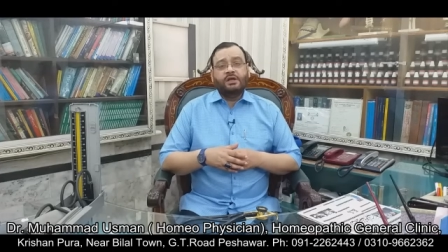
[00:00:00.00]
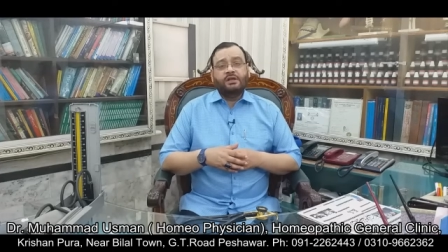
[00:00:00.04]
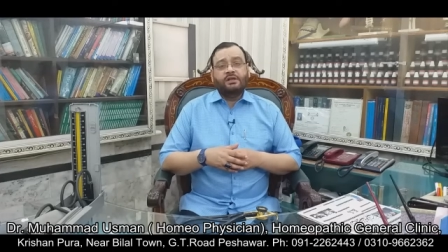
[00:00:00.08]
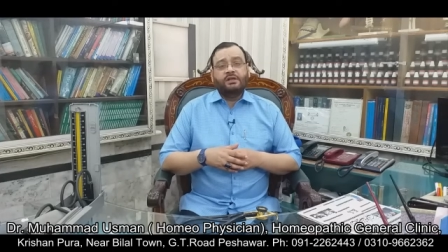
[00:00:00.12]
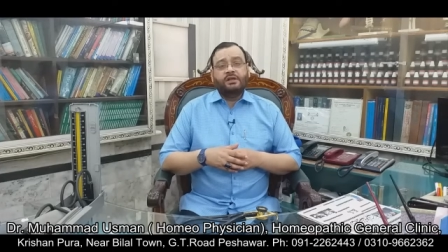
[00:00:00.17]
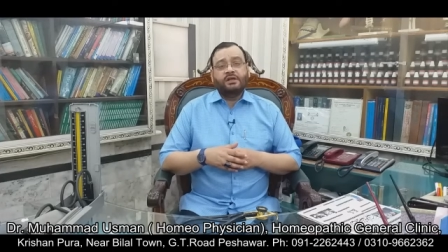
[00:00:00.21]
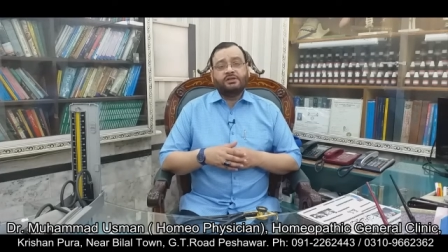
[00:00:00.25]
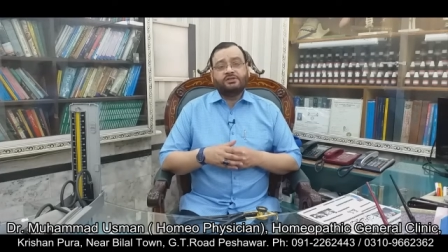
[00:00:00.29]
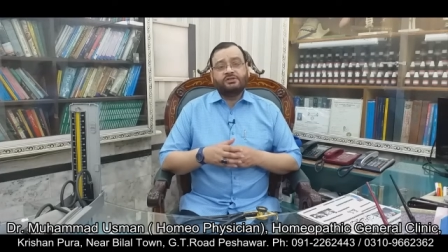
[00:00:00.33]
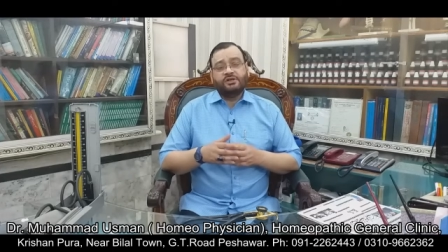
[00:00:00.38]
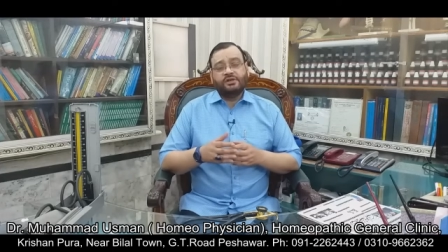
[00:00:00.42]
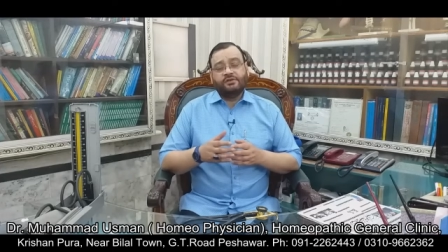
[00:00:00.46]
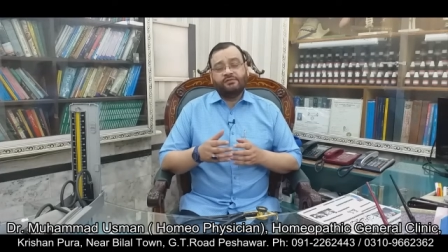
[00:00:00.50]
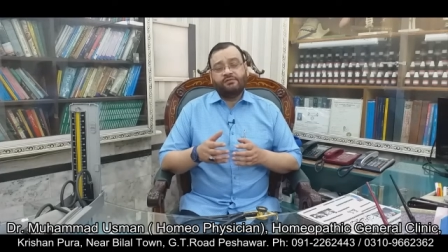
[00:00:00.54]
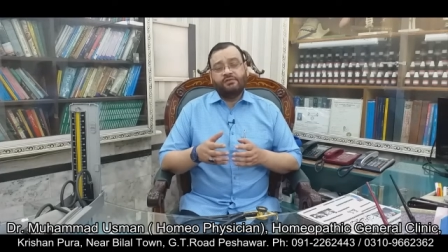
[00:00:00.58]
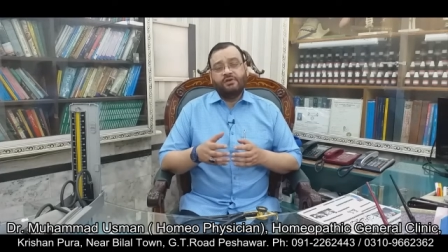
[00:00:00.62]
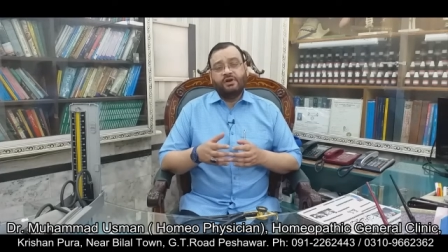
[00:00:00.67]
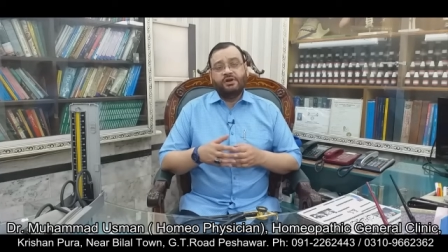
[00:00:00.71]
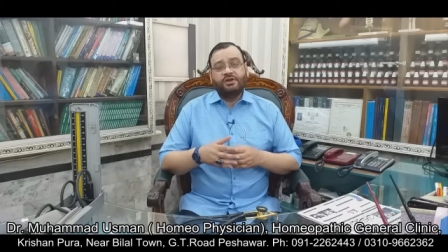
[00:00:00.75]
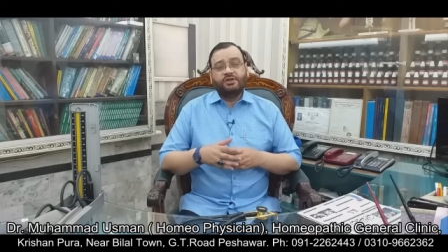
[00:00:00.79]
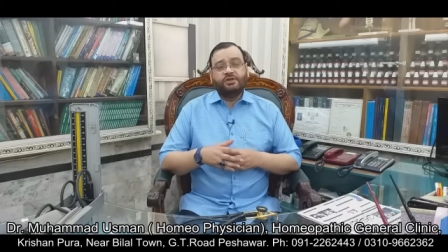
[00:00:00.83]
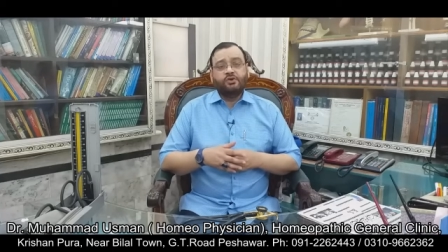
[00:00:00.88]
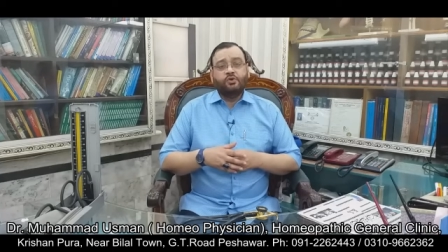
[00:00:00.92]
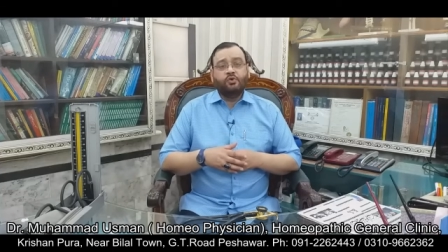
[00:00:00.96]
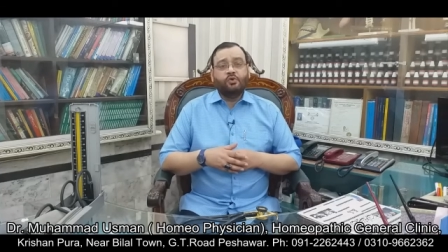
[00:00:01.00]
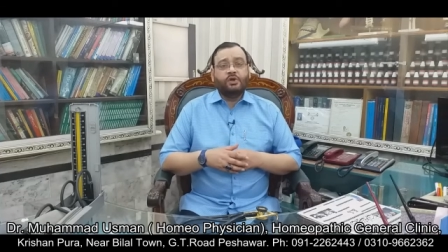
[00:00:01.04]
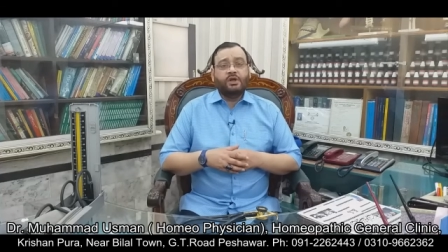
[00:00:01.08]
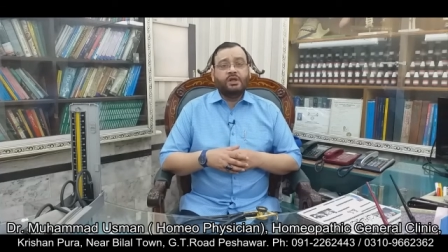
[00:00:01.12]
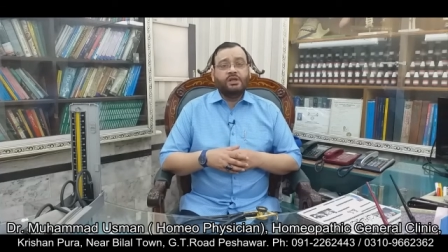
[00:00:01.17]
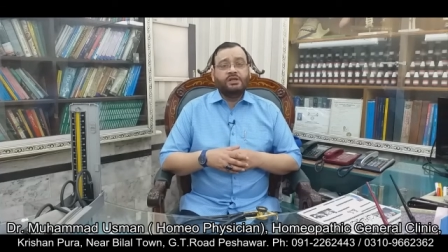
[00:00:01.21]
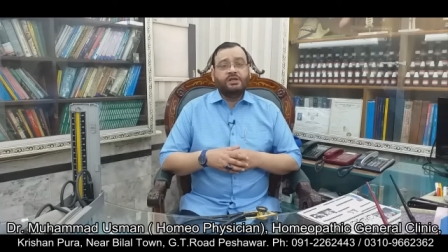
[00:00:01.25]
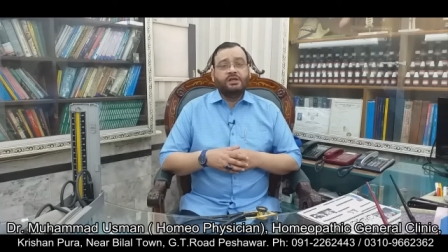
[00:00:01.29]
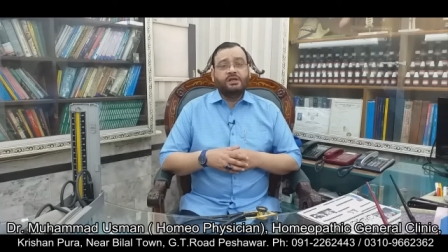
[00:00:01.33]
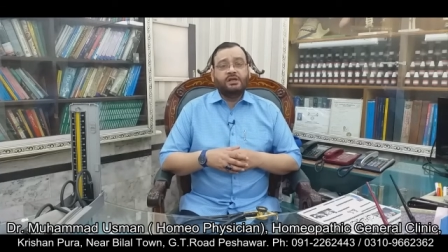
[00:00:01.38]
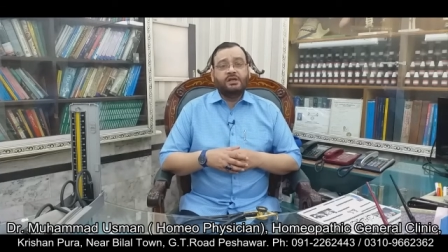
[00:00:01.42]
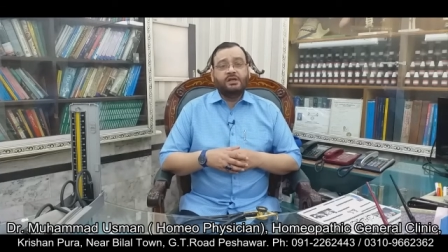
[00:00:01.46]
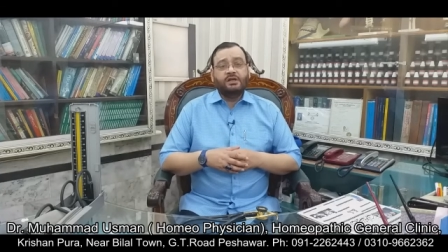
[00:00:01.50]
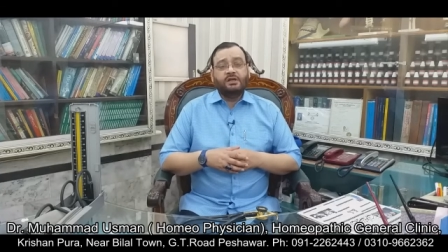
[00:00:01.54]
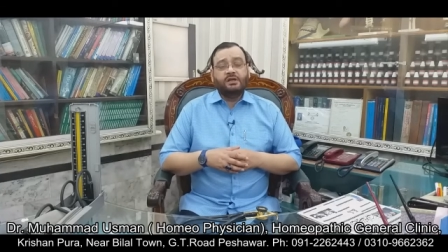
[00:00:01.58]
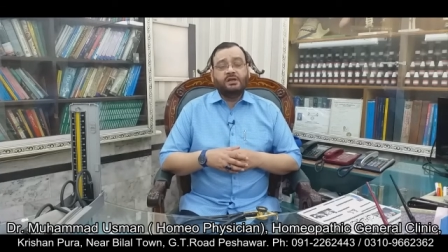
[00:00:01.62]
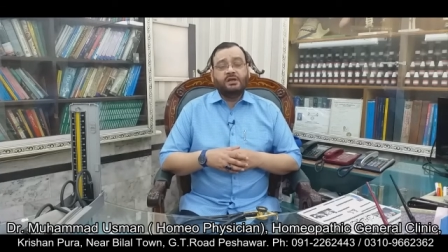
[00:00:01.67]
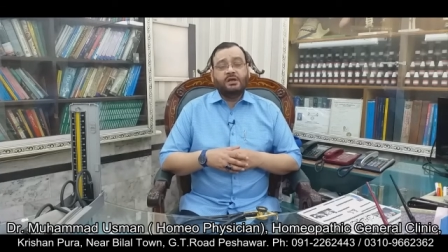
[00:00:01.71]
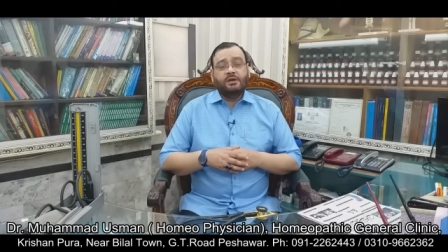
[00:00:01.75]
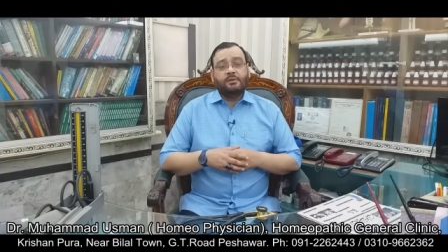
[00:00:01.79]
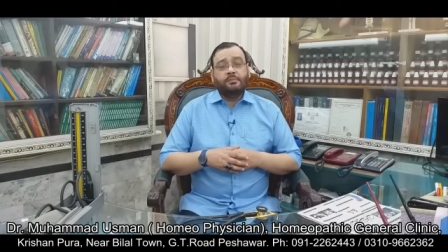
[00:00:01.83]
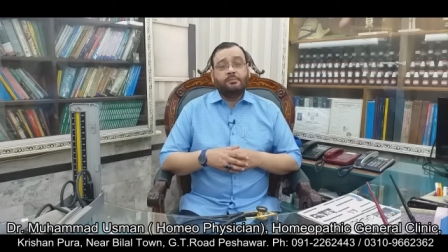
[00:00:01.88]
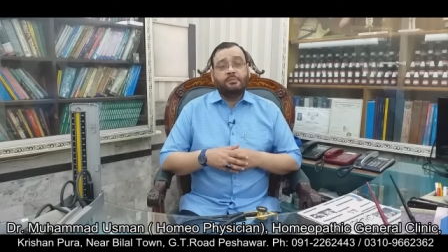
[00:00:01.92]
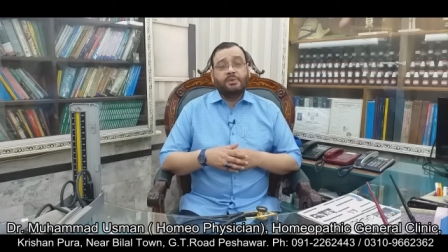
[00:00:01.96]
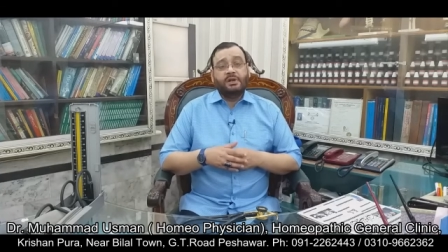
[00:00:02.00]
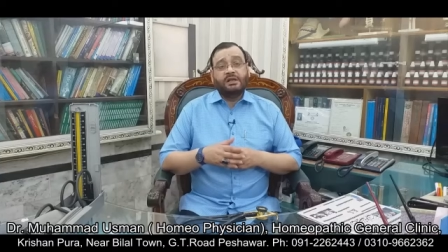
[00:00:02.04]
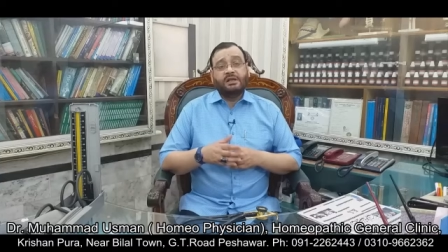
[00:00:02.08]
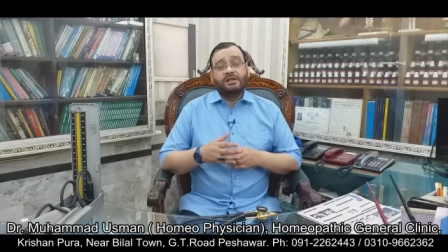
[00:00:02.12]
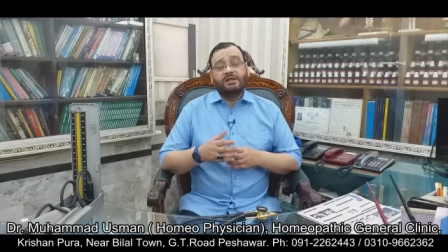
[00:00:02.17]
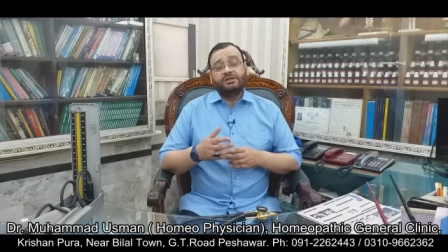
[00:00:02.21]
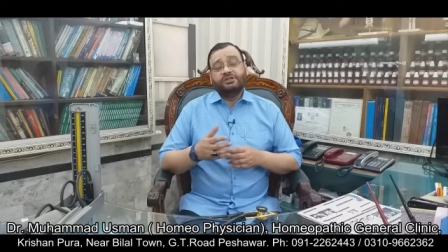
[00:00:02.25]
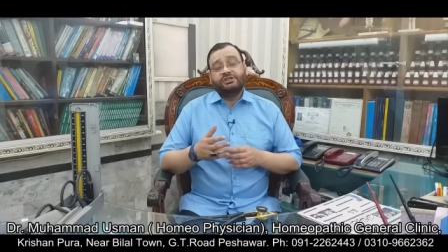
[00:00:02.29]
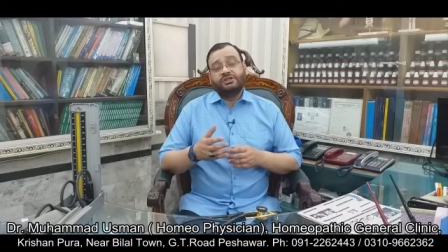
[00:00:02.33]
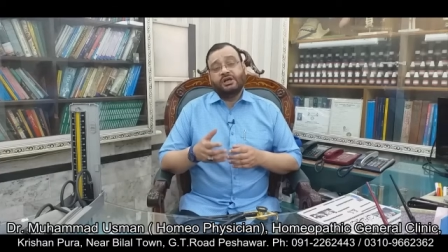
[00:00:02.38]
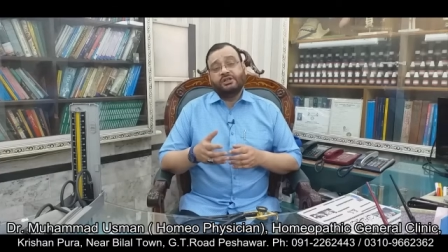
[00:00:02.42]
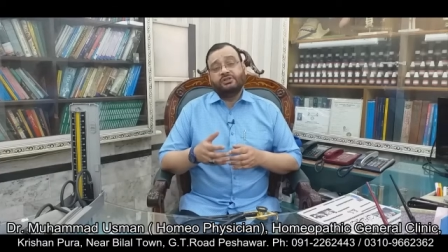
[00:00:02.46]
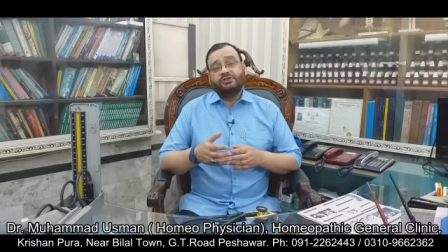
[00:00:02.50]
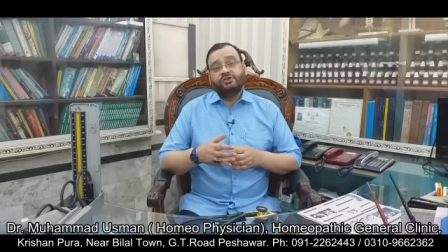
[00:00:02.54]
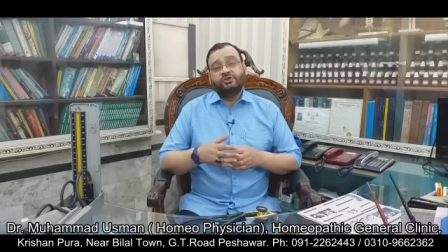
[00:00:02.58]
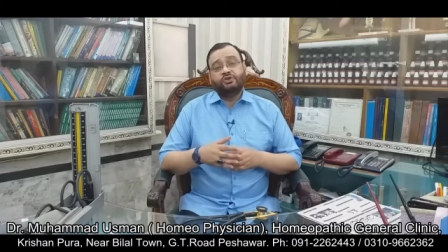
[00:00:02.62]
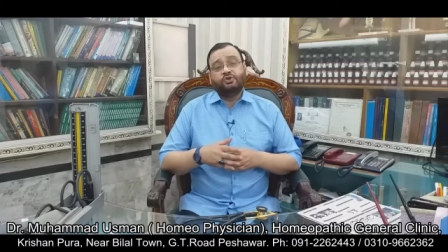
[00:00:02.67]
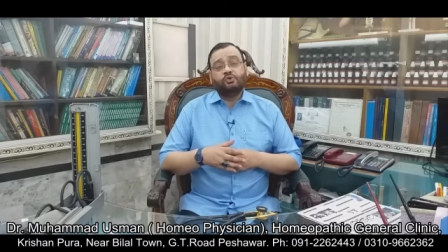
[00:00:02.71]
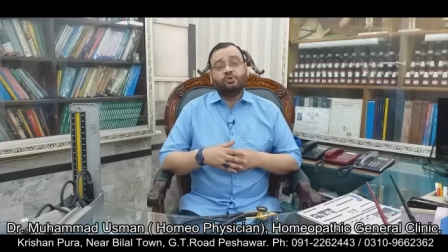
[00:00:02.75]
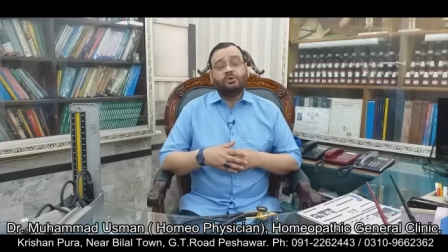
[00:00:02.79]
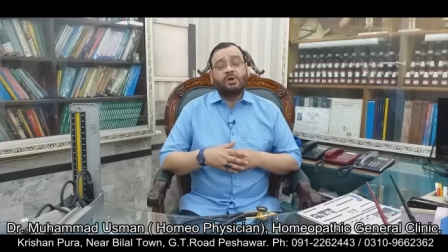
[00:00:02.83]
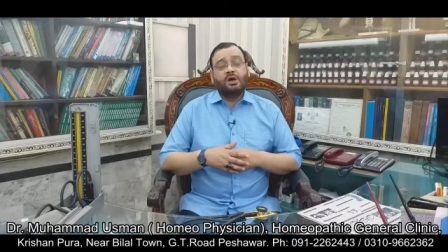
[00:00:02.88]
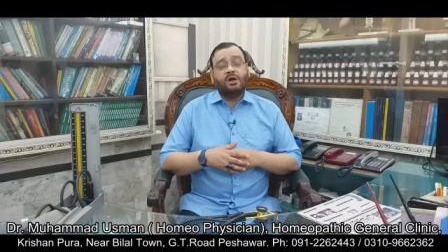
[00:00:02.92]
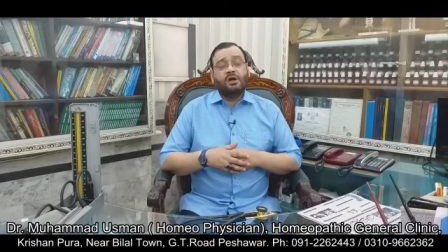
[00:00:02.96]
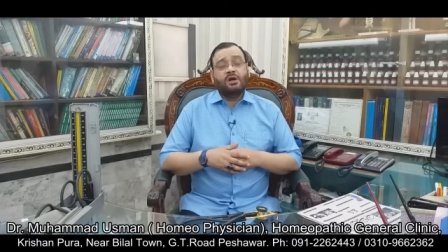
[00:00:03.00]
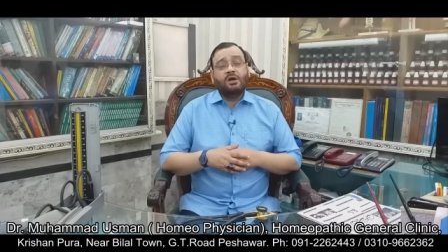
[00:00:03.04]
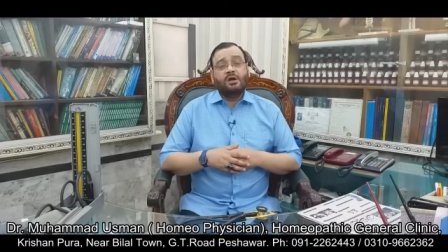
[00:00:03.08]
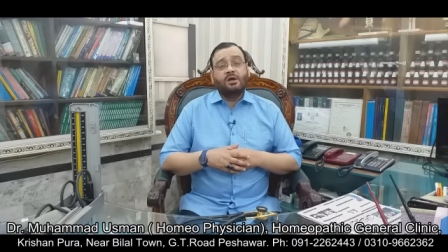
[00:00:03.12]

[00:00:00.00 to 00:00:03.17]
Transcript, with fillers: न सिर्फ लड़कियों के लिए बल्कि शादीशुदा